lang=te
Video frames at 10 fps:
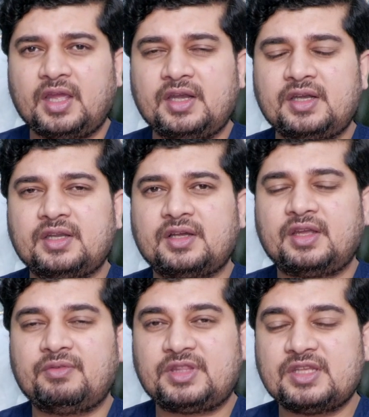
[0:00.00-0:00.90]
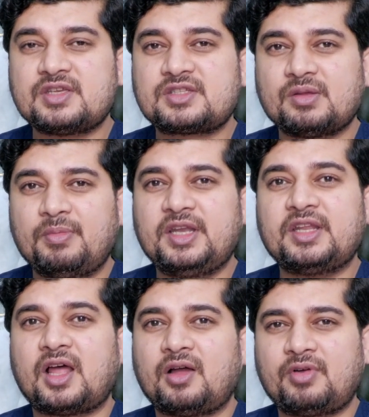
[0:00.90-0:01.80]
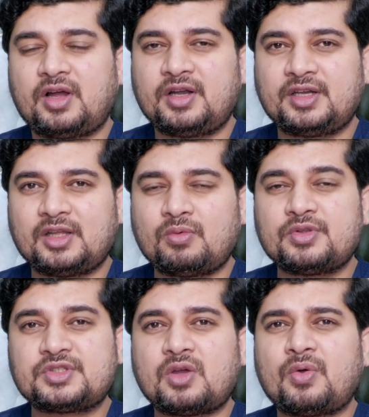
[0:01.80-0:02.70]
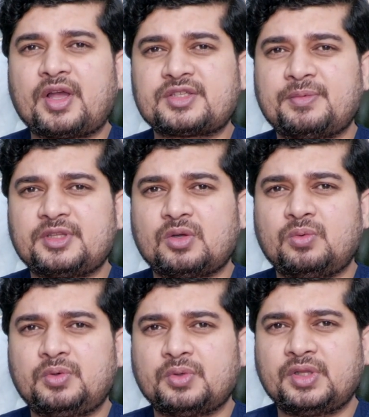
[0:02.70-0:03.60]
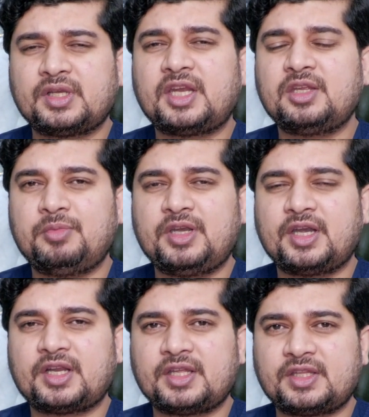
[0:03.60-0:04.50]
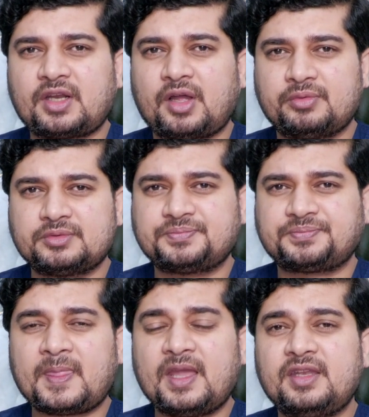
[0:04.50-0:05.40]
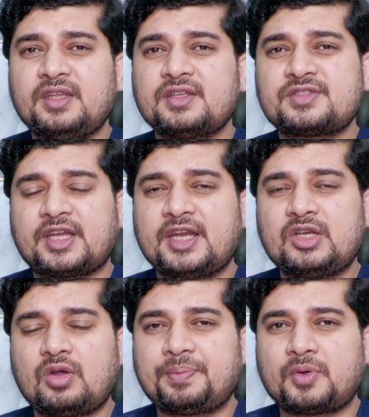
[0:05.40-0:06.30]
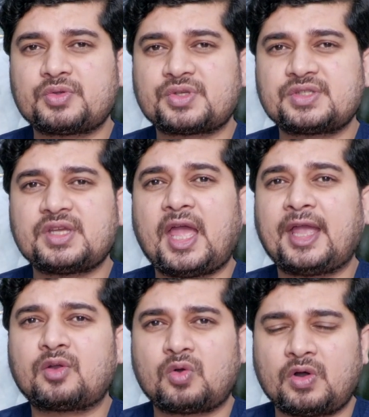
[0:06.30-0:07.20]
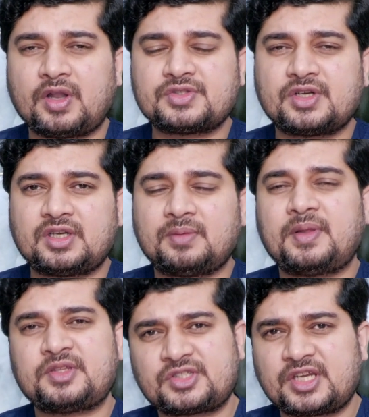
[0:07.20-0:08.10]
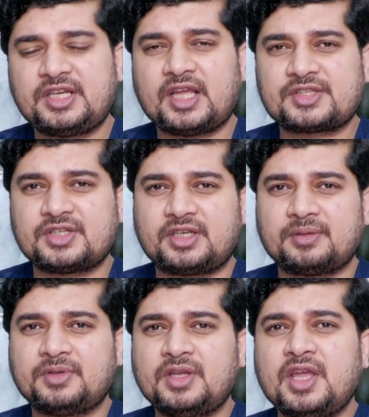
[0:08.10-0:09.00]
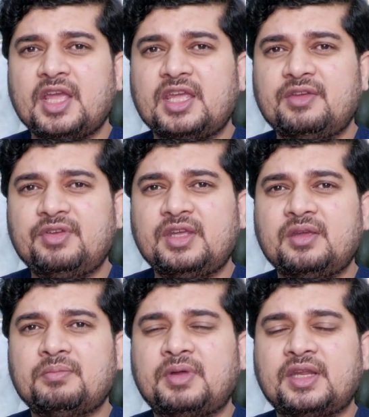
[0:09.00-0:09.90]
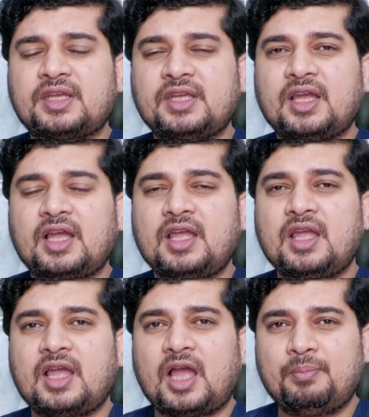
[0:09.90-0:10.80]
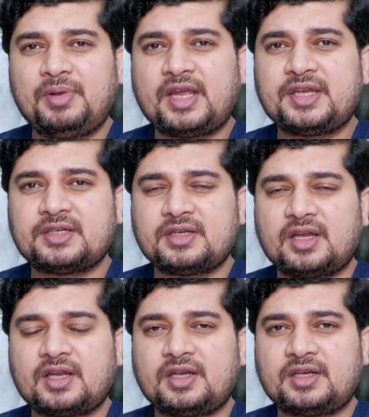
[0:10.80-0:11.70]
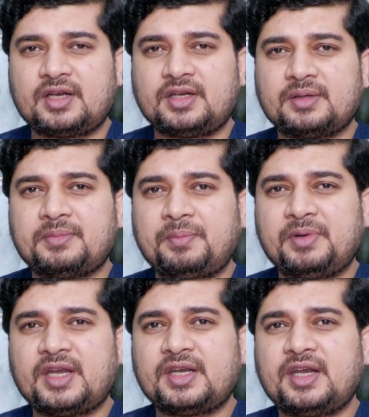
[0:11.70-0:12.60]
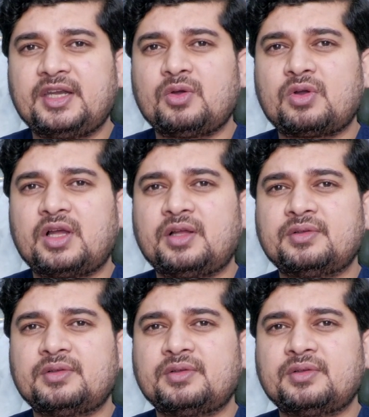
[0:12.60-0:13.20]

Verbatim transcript: అండ్ ఇవి తీసేస్తే మళ్ళీ రావా అంటే వచ్చే అవకాశం అయితే ఉంటుంది కానీ ఇమీడియట్గా అయితే రావు అండ్ సెకండ్ టాపిక్ వచ్చేసి యాక్రోకాడన్స్ అంటాం లేకపోతే స్కిన్ ట్యాక్స్ అంటాం ఇవి మనకి అంప్లికేటెడ్ అని అంటాం అంప్లికేటెడ్ అంటే ఒక